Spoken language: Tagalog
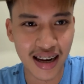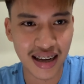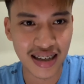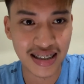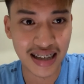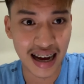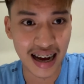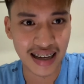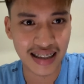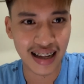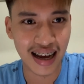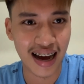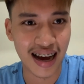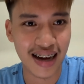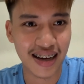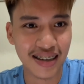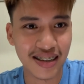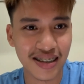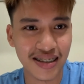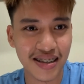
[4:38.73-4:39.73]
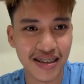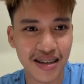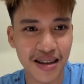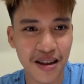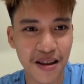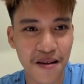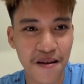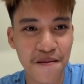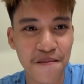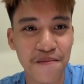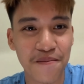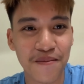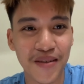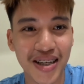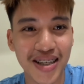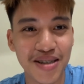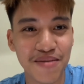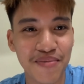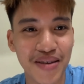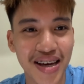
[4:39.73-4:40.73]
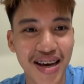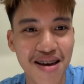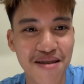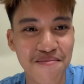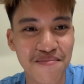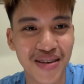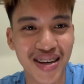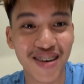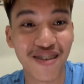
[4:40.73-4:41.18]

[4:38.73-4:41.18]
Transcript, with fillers: Lazada, please PM me.